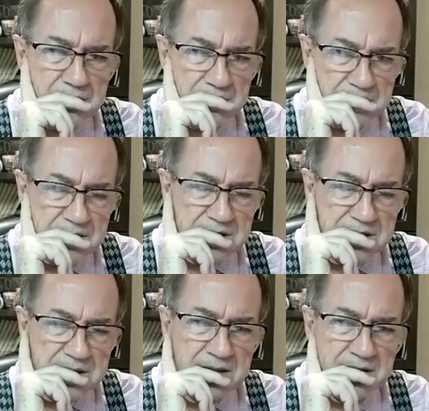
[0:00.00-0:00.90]
Te
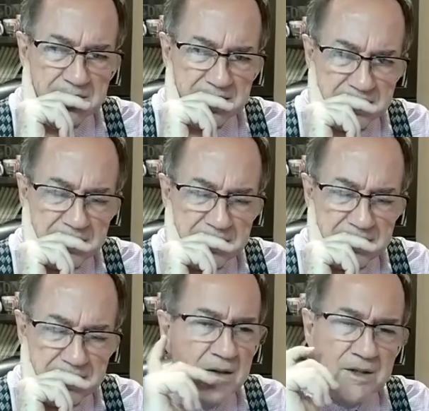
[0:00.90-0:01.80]
sientes vacío.
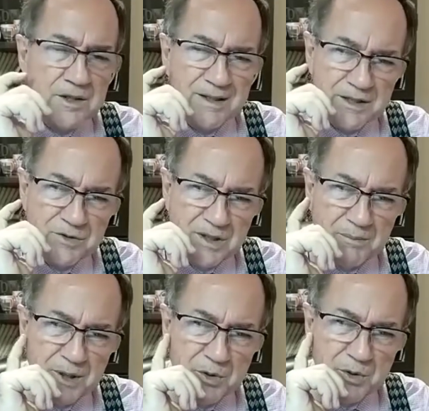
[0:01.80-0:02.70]
Te voy a hacer una
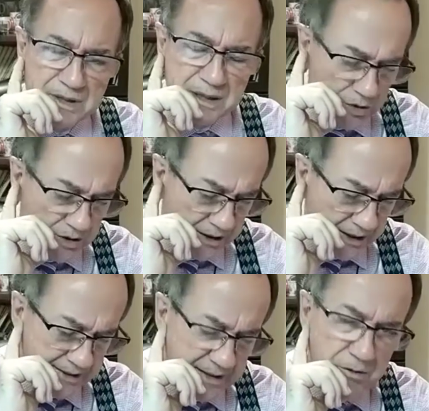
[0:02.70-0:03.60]
pregunta muy
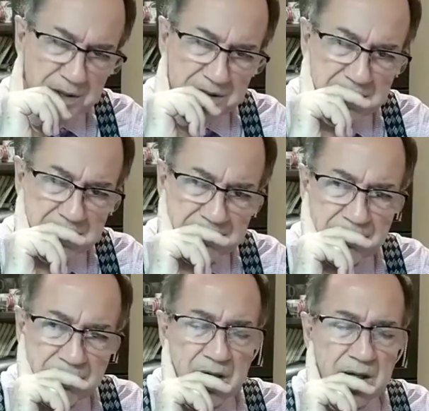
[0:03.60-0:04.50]
directa, Luis.
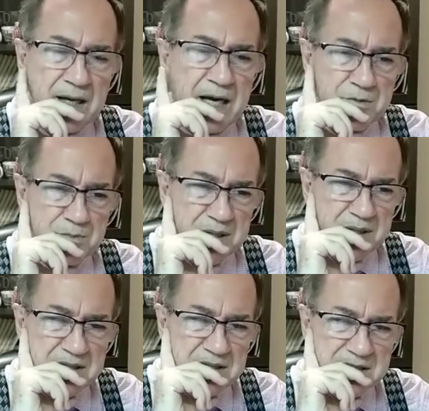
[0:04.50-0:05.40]
¿Has
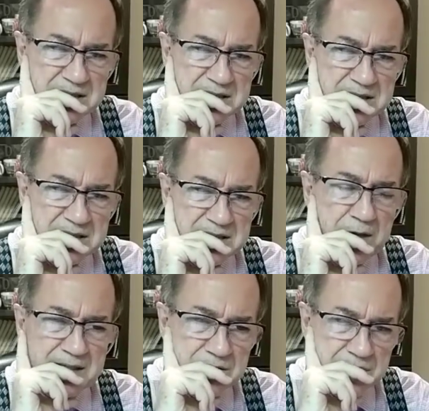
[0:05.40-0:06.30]
pensado en
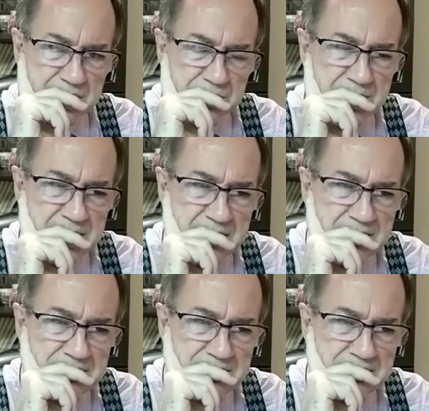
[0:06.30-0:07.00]
atentar contra tu vida?